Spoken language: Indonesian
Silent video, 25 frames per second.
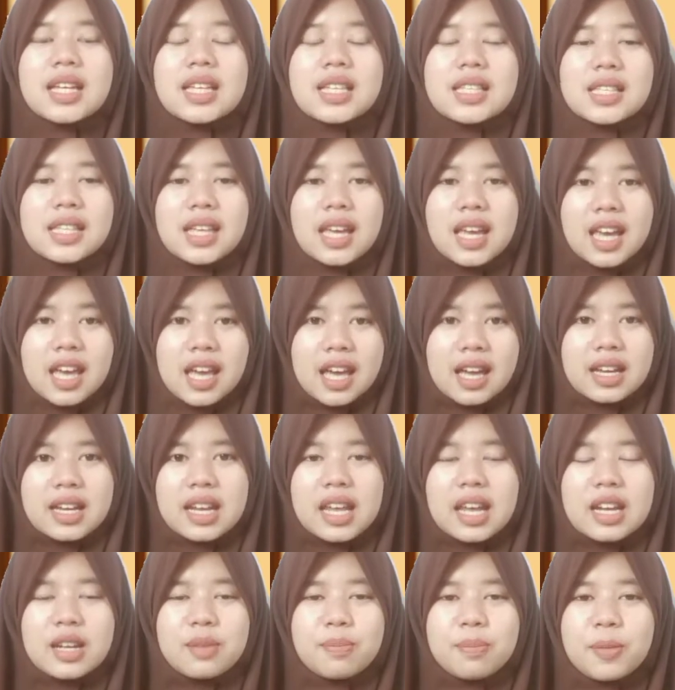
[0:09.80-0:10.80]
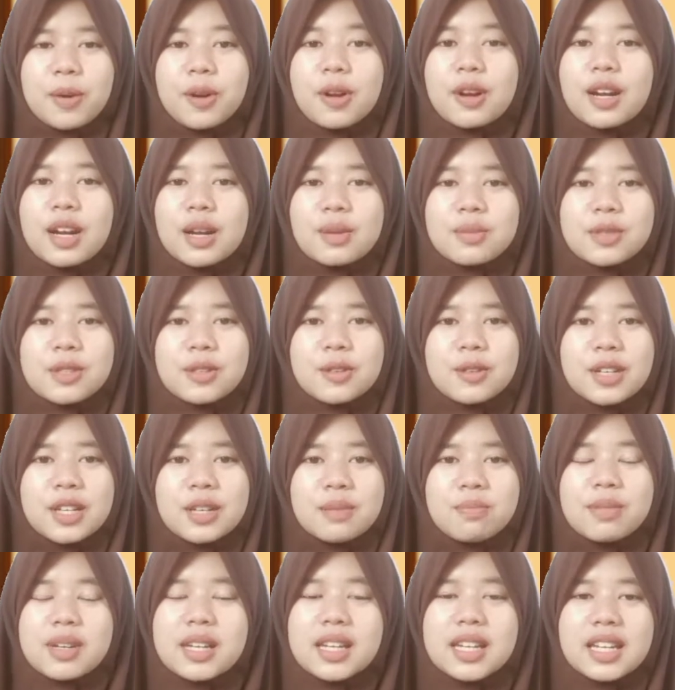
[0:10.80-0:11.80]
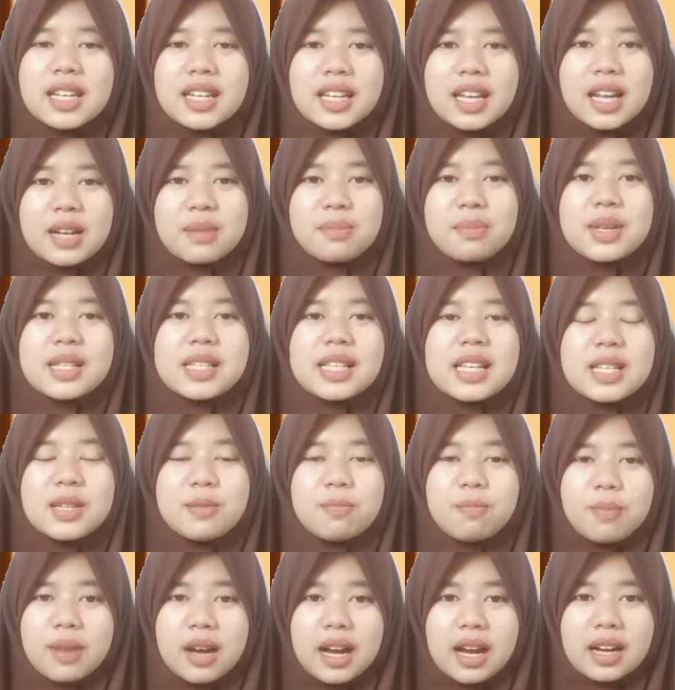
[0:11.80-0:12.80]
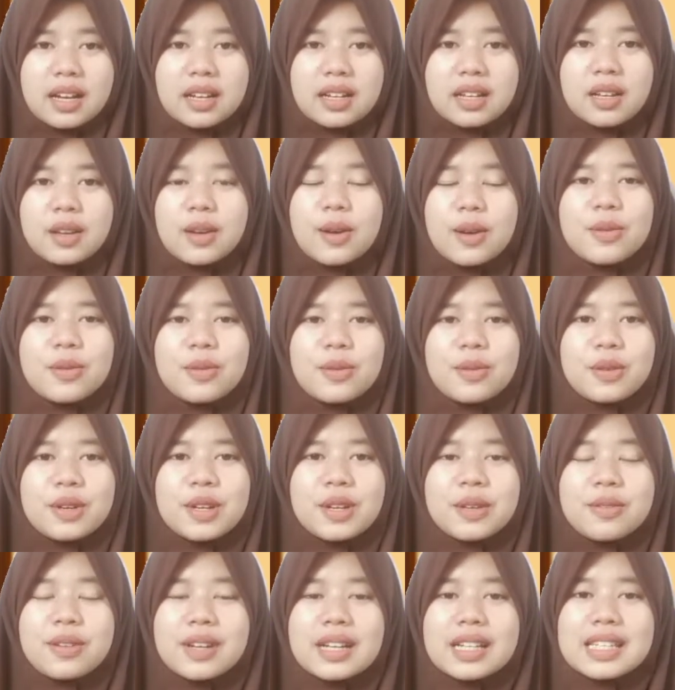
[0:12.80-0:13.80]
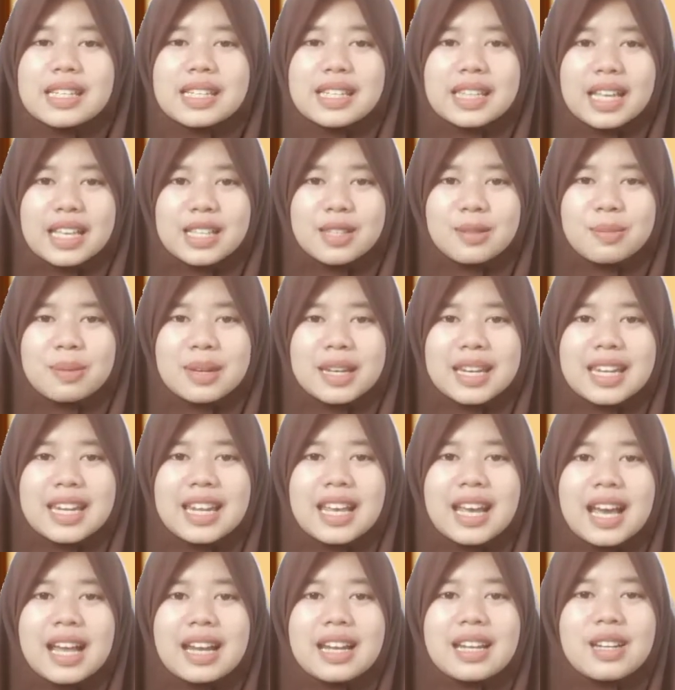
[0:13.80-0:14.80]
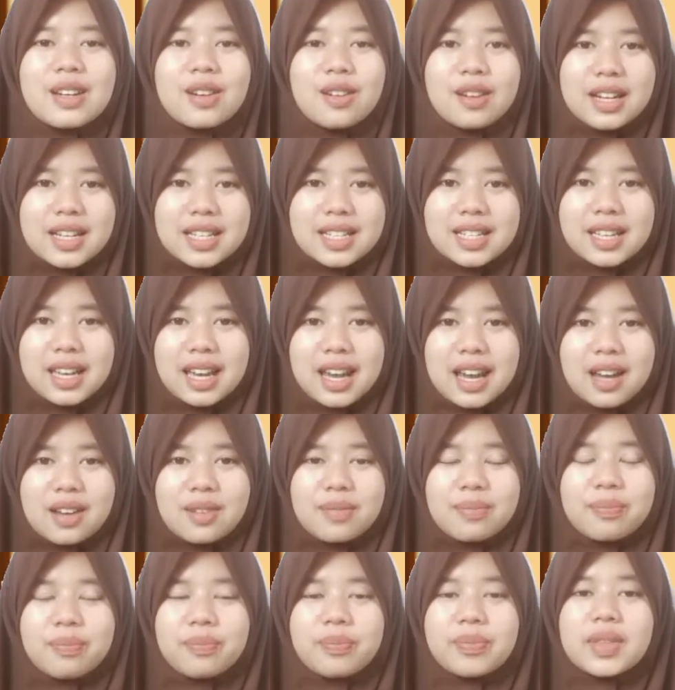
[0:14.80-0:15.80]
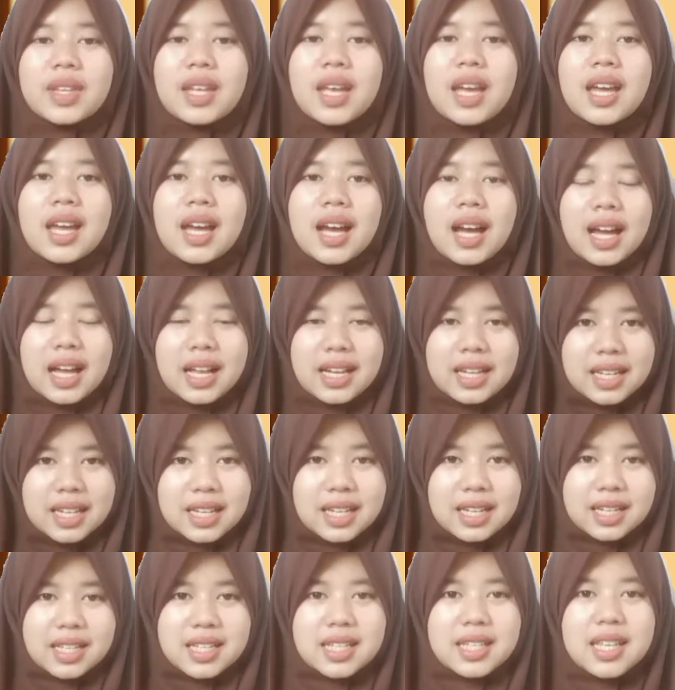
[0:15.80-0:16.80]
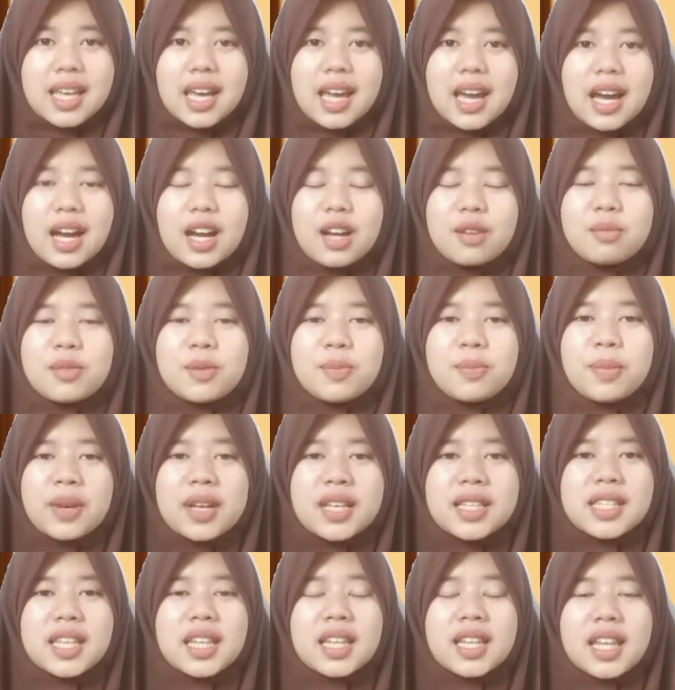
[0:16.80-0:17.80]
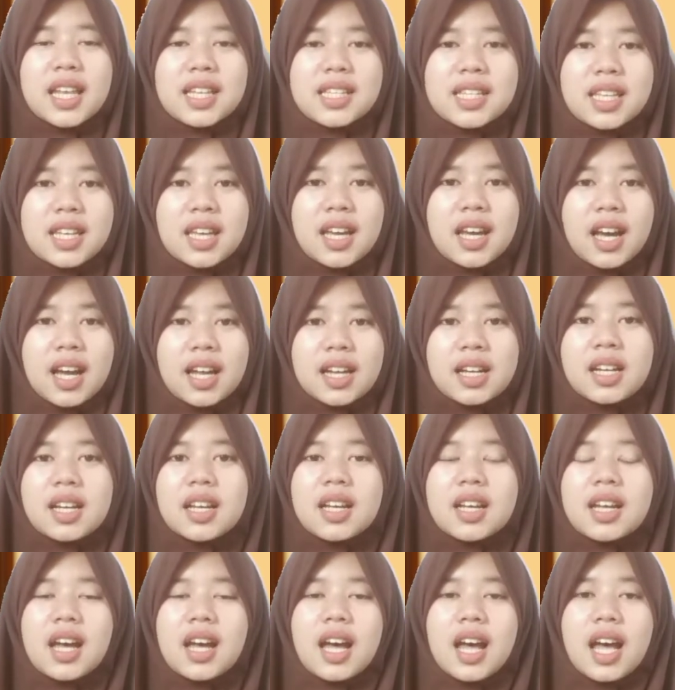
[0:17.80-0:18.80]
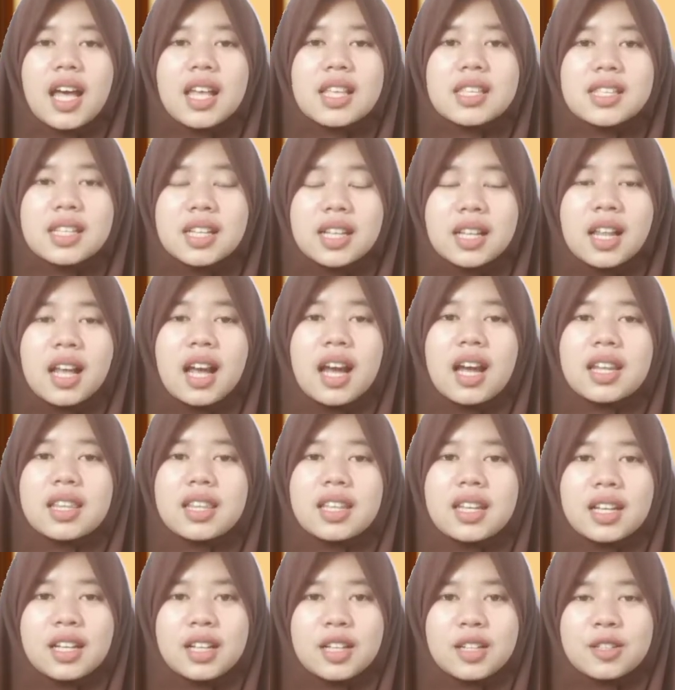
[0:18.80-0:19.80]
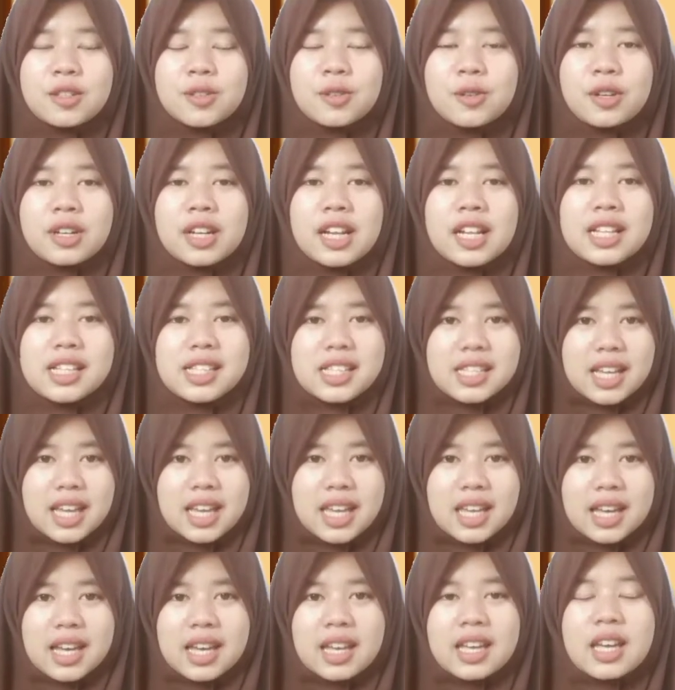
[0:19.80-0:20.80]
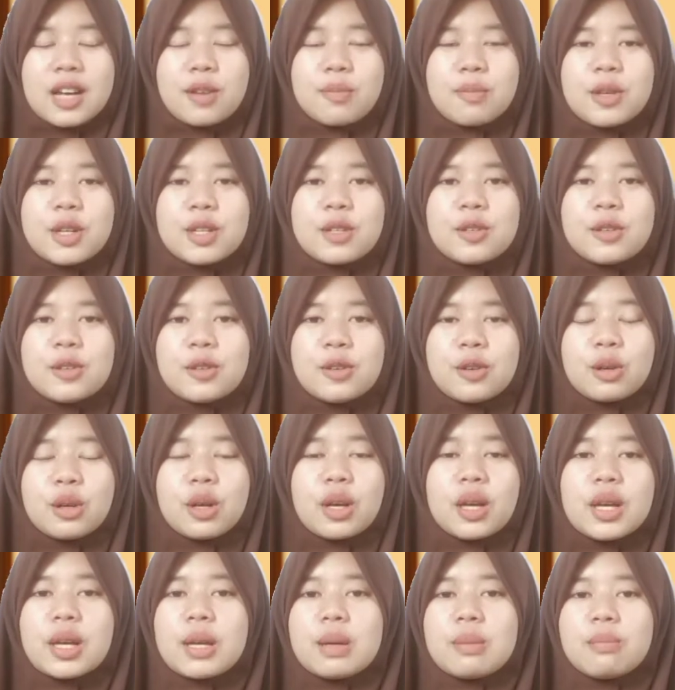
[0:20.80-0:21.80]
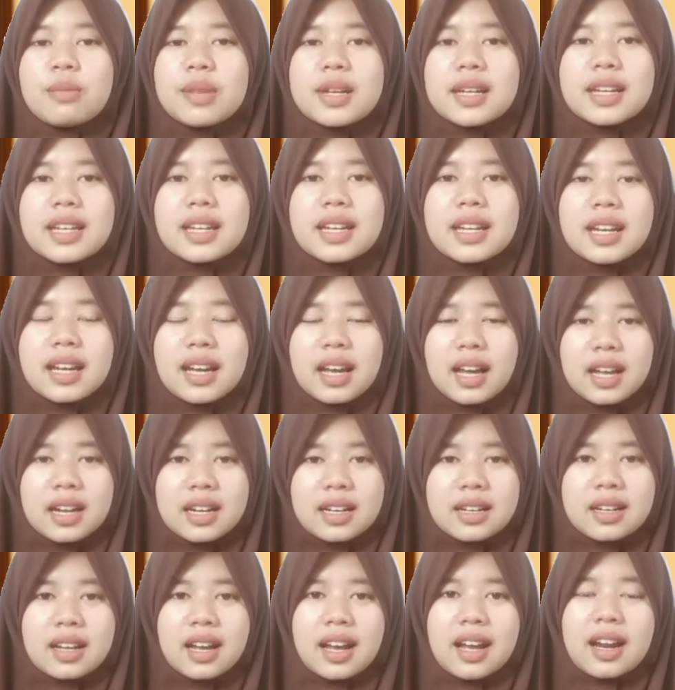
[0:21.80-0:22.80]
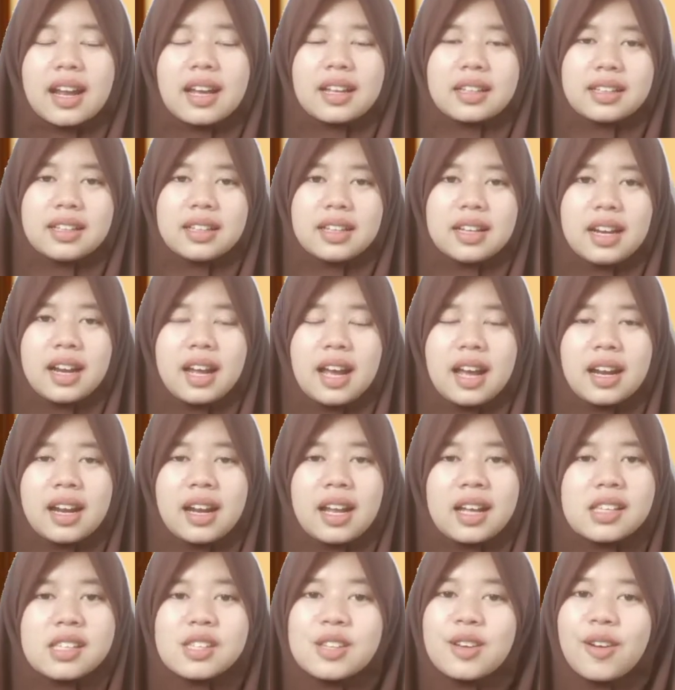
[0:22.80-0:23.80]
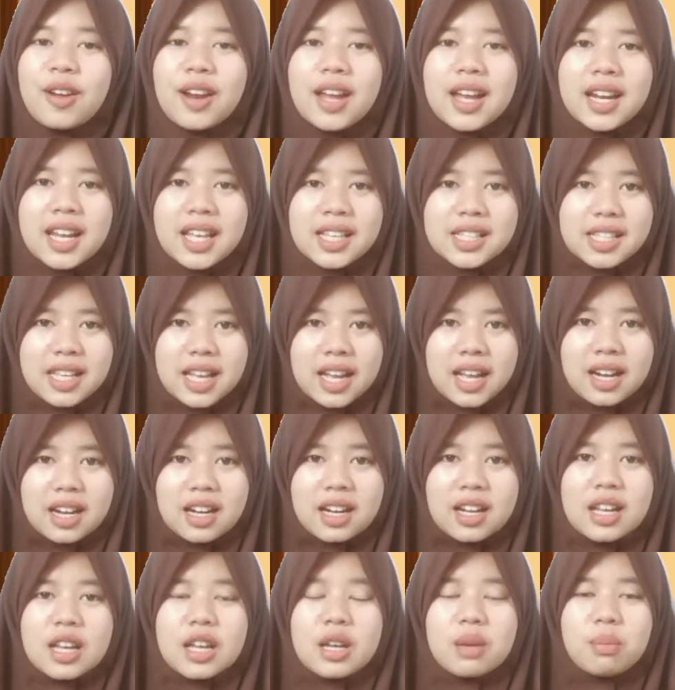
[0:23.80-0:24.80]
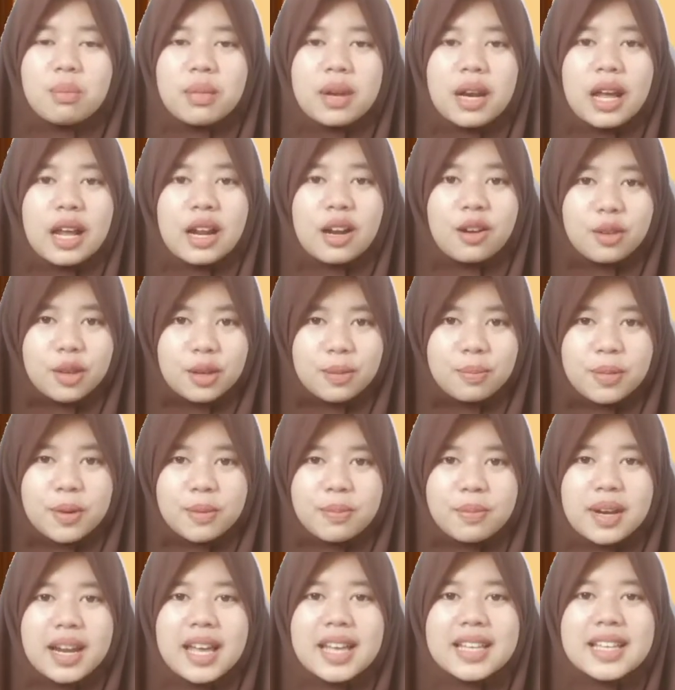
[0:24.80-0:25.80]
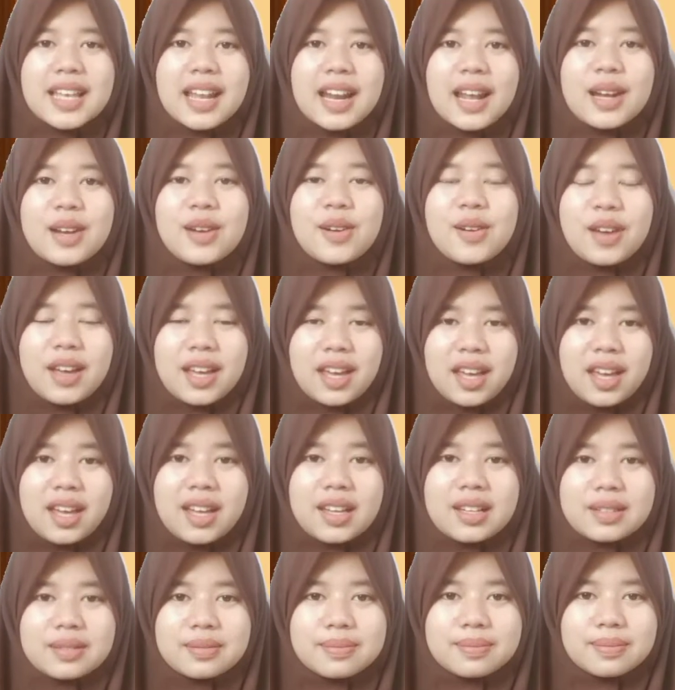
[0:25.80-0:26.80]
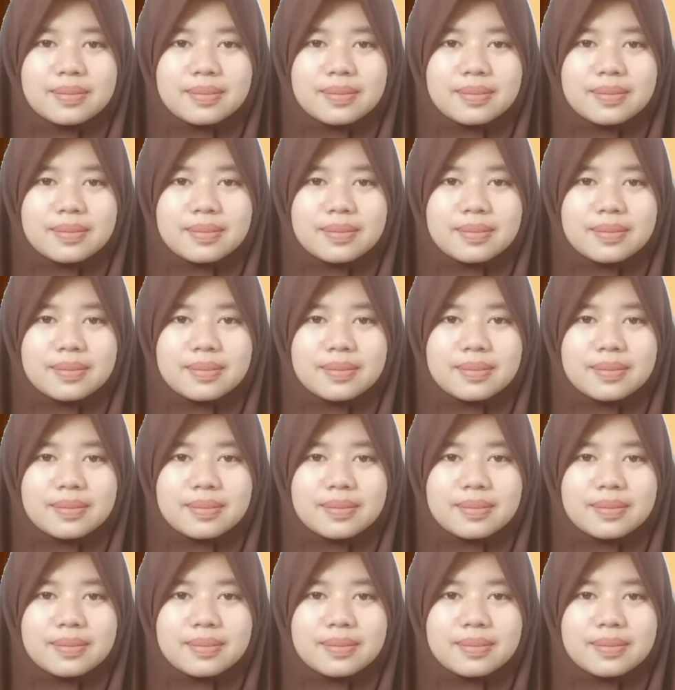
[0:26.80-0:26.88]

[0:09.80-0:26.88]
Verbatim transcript: Saya dari program studi pendidikan bahasa Jepang, Universitas Pendidikan Indonesia. Kali ini saya akan mempresentasikan hasil artikel jurnal saya yang berjudul Pendidikan Karakter Anak Sekolah Dasar melalui Pembelajaran Dongeng.